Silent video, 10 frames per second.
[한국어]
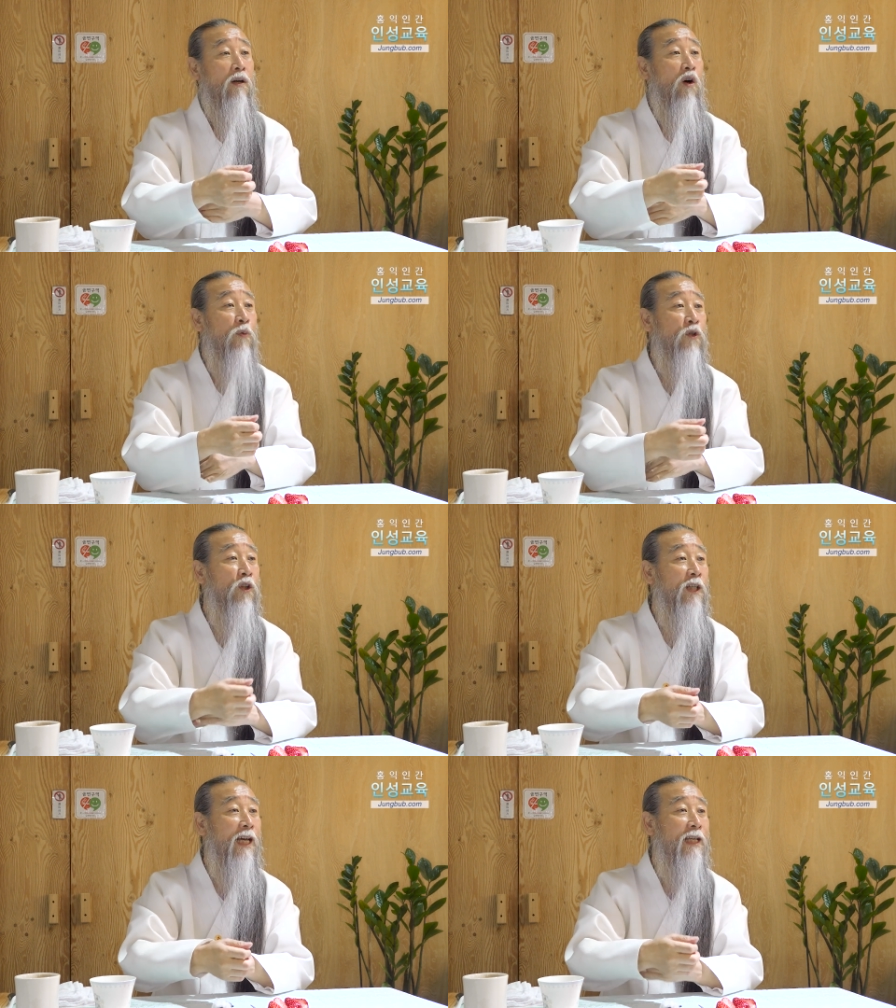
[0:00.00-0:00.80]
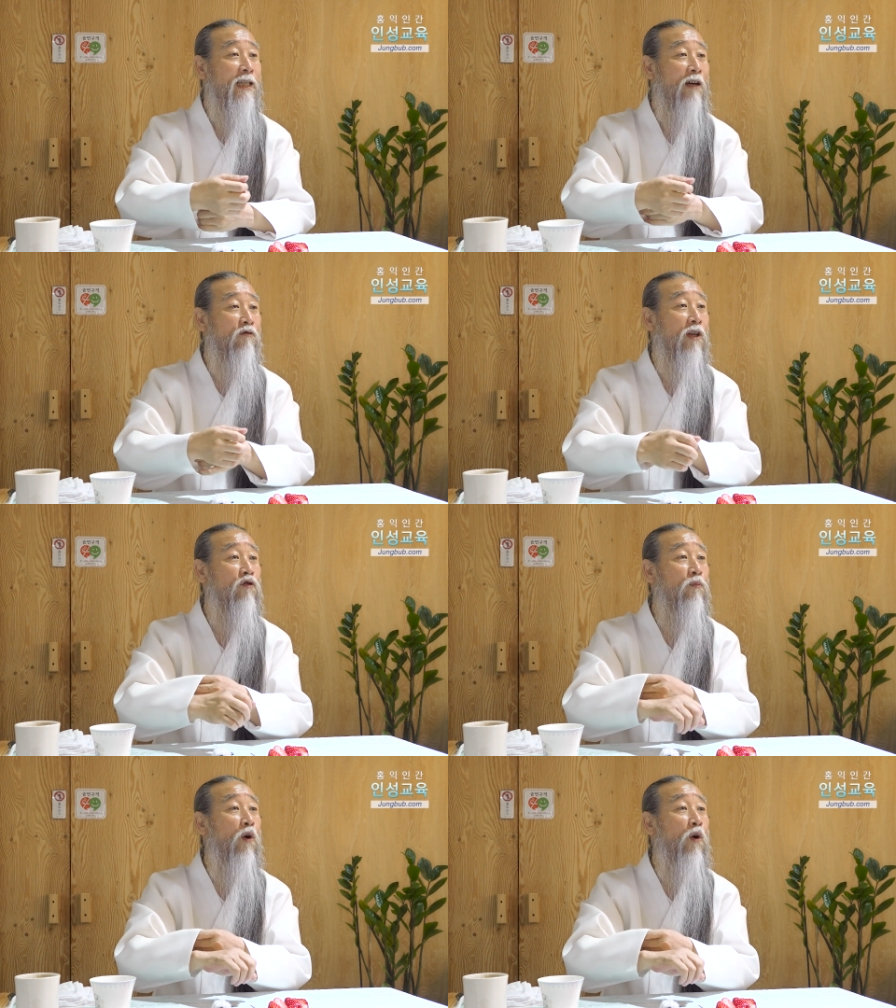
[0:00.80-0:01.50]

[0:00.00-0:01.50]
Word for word: 없으니까 자유가 좀